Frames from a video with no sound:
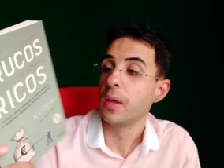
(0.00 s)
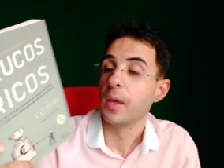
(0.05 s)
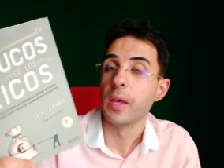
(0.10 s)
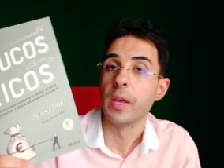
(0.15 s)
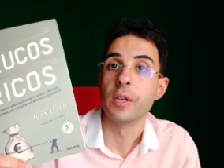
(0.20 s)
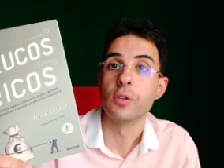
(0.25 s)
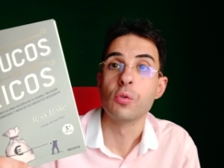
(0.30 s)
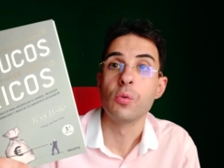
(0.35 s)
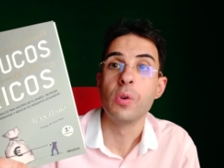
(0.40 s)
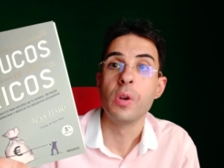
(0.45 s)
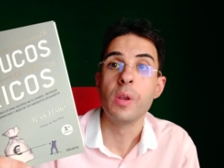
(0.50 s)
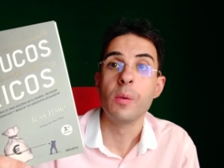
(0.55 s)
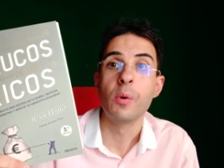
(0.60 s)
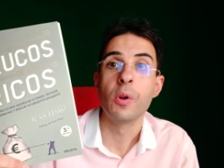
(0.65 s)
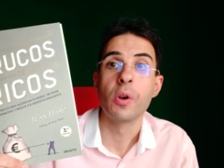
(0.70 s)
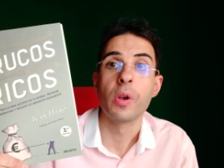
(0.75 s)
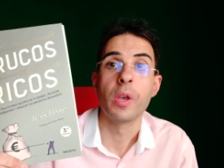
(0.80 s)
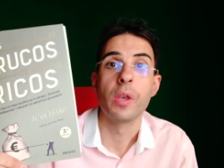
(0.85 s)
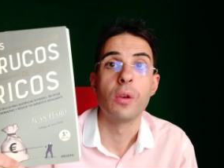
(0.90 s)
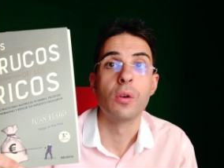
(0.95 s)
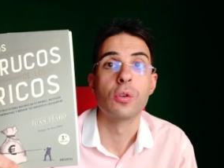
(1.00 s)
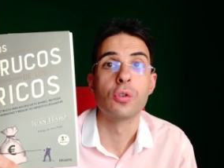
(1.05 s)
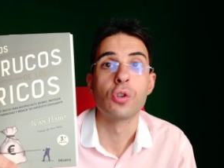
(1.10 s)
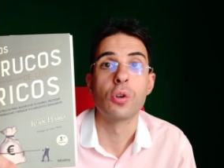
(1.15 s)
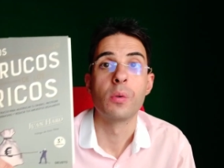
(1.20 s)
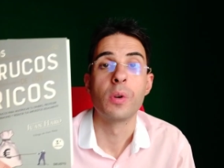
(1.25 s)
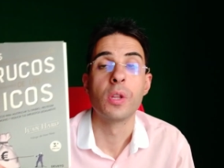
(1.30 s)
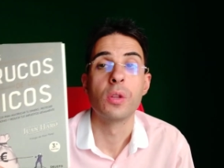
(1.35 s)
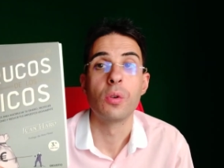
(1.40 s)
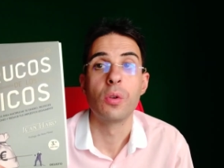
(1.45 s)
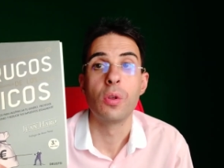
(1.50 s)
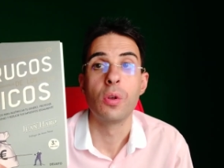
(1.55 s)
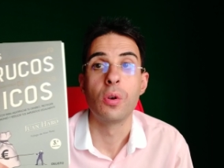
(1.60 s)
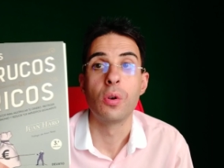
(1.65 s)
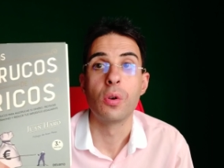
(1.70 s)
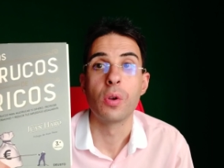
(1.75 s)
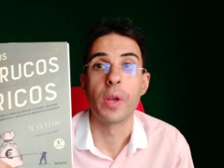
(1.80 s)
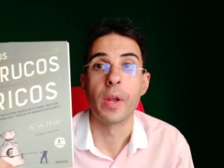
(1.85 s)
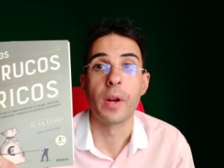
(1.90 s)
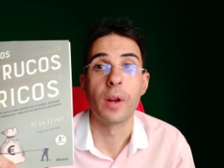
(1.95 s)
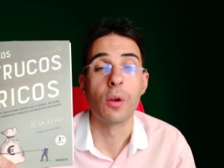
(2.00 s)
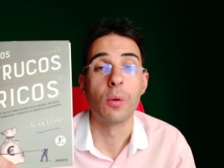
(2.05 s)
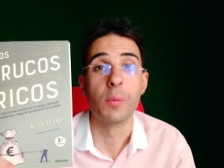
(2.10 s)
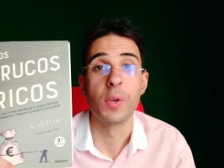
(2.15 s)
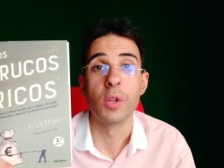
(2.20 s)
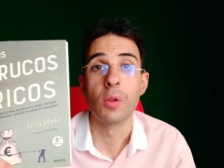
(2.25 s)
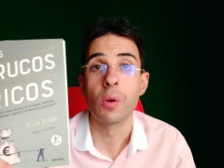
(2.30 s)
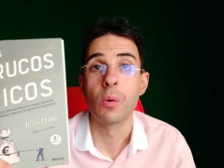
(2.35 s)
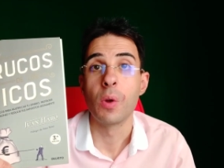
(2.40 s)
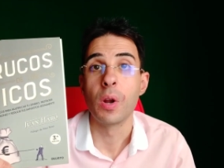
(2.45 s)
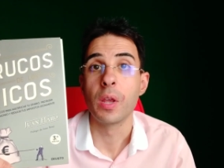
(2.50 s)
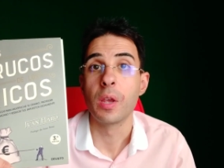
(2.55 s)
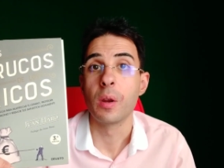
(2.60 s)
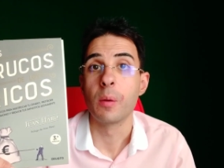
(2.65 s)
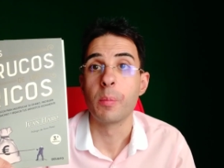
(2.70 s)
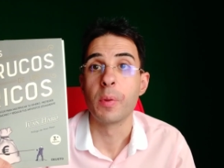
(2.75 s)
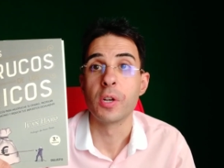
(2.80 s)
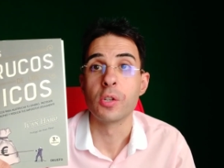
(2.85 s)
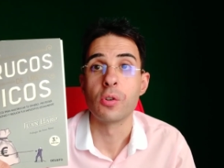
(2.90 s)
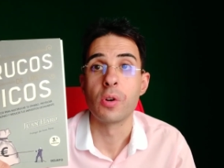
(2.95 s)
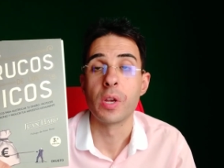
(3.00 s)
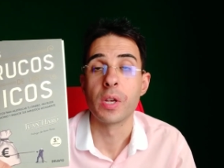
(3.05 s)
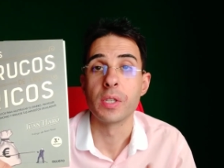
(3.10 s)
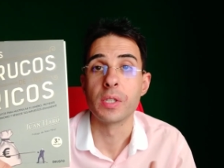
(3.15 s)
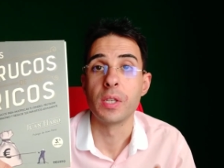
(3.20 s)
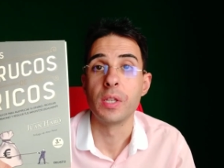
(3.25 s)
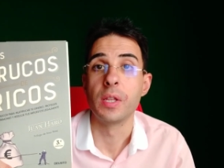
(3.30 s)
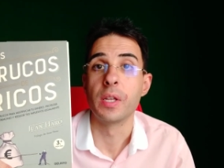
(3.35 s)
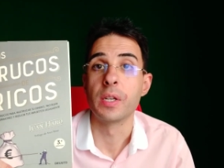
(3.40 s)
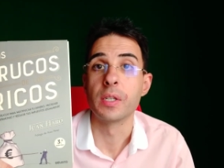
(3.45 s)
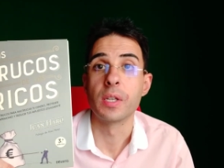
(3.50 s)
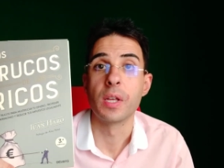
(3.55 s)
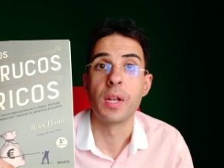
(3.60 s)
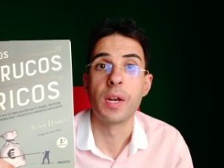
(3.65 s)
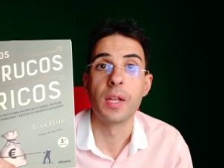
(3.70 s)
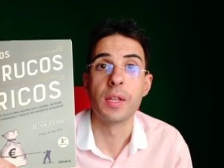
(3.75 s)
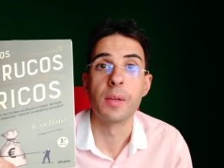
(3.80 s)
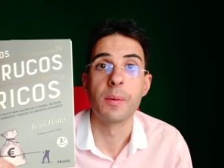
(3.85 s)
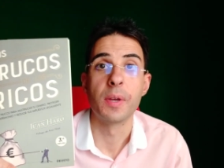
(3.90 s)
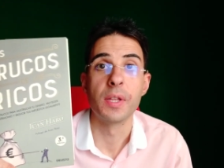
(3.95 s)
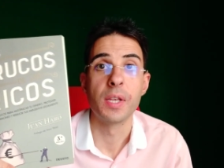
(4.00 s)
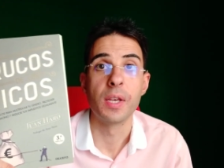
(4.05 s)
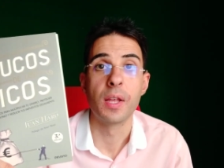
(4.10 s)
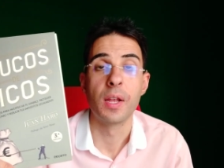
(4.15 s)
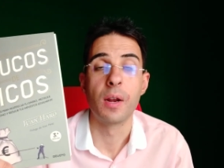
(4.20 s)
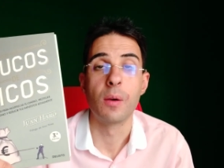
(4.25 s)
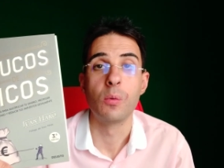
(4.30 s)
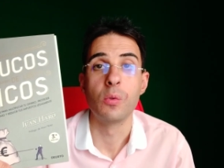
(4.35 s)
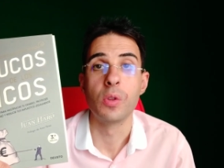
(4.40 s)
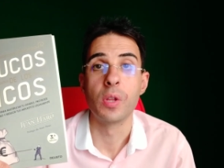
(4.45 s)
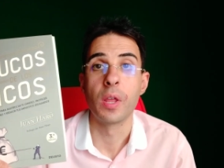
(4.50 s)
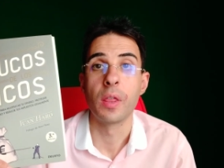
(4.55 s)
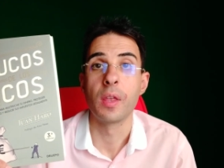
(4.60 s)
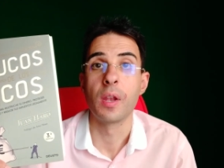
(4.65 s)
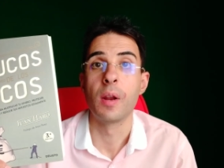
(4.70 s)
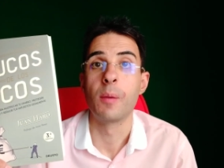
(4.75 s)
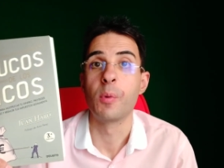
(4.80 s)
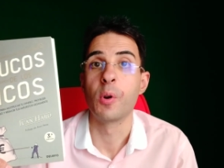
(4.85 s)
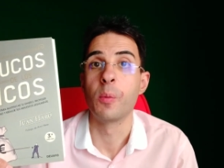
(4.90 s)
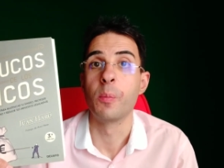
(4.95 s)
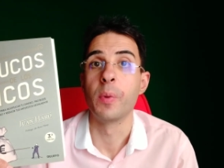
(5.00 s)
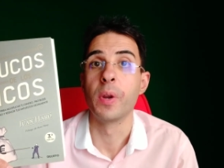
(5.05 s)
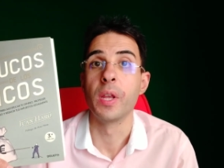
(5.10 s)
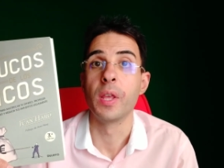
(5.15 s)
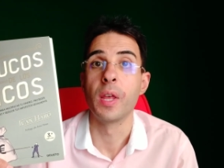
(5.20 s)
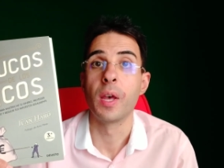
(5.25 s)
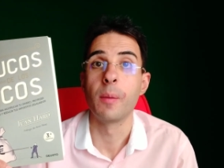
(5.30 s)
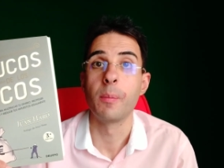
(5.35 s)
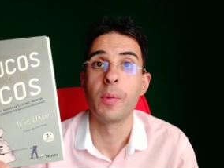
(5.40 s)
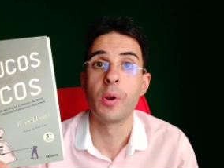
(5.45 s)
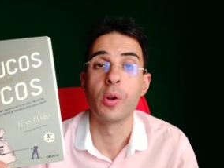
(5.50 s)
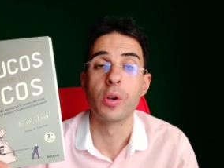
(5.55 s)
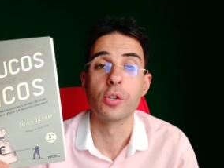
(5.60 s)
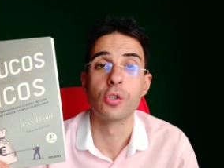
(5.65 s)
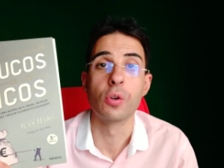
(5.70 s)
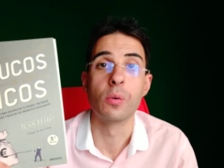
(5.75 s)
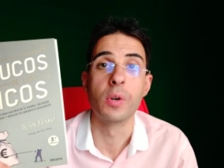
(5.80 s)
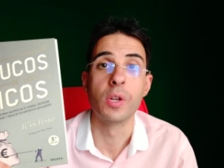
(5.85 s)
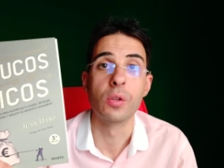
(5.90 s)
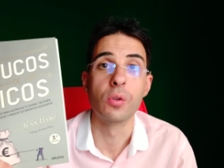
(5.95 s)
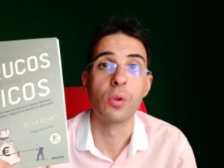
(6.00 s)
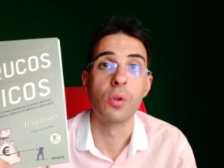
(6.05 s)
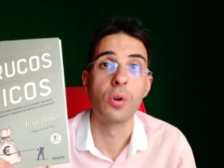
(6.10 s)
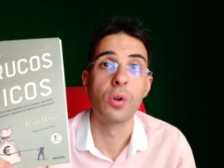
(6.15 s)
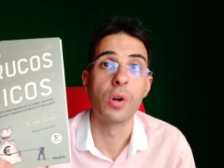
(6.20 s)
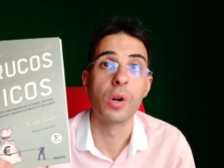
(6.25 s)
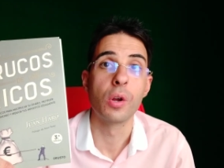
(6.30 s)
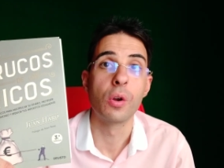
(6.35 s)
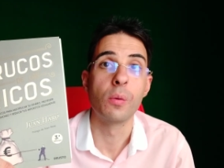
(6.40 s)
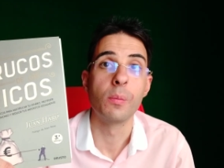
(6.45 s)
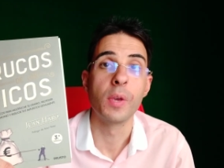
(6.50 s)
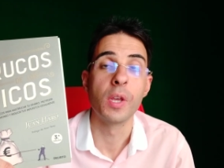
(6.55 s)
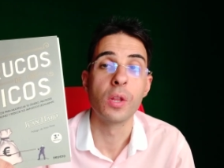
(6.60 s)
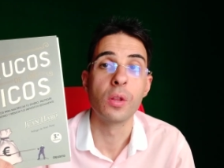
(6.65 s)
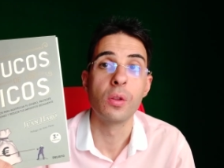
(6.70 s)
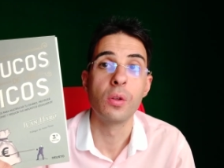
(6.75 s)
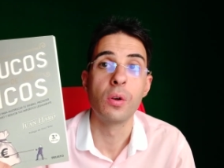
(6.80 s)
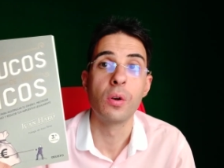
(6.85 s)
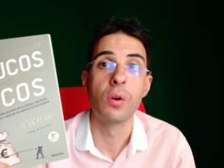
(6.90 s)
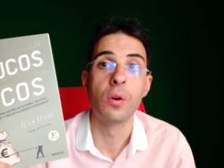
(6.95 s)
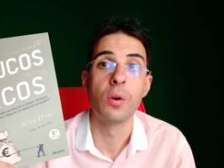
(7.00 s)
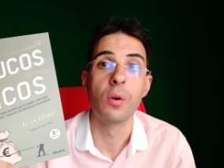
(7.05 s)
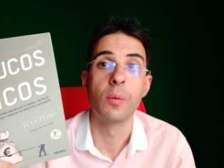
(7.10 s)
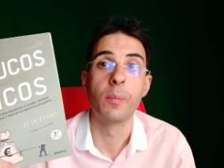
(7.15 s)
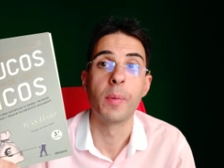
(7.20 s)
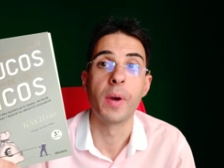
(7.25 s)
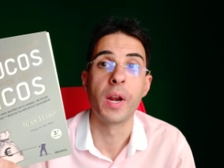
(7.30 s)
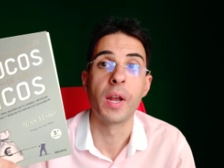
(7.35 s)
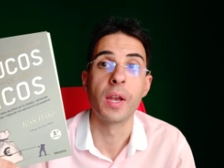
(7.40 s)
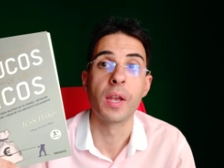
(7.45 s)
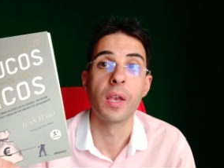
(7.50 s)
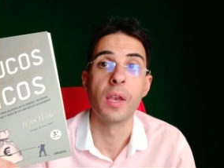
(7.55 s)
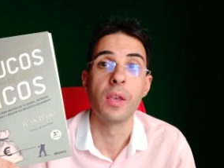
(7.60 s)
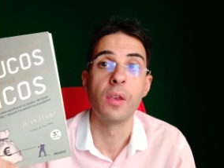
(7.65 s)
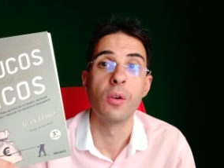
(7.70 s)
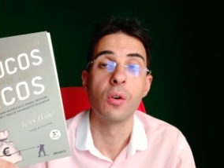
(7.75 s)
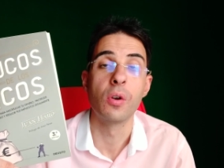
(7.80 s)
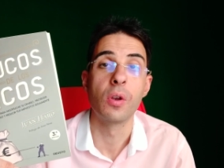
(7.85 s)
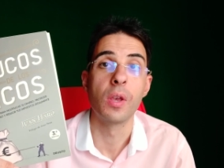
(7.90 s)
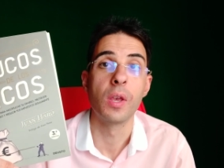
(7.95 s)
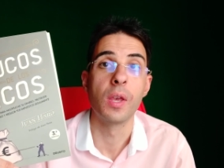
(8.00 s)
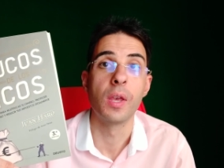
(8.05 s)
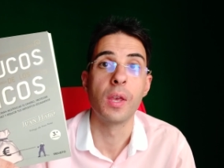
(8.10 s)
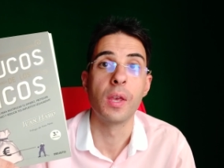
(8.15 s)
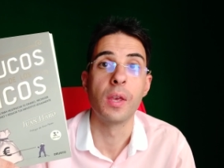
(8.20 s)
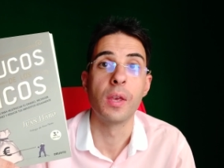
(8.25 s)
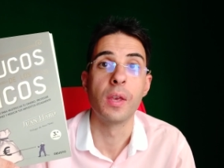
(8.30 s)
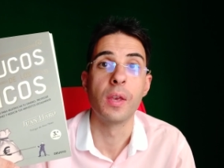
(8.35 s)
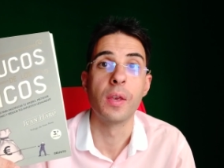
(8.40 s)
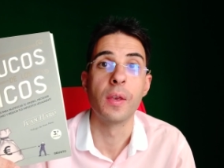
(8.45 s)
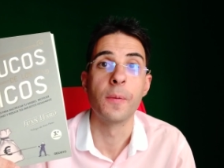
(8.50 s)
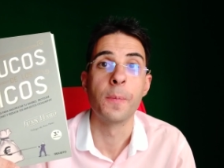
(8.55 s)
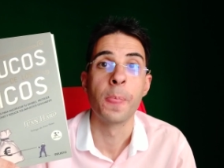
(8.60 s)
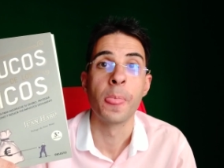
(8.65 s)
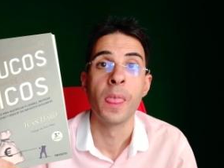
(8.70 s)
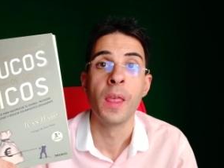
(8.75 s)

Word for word: Es un libro que yo sobre todo que recomiendo a cualquier persona que esté interesada en la temática de la abundancia y la prosperidad, pero que sobre todo recomiendo para aquellos que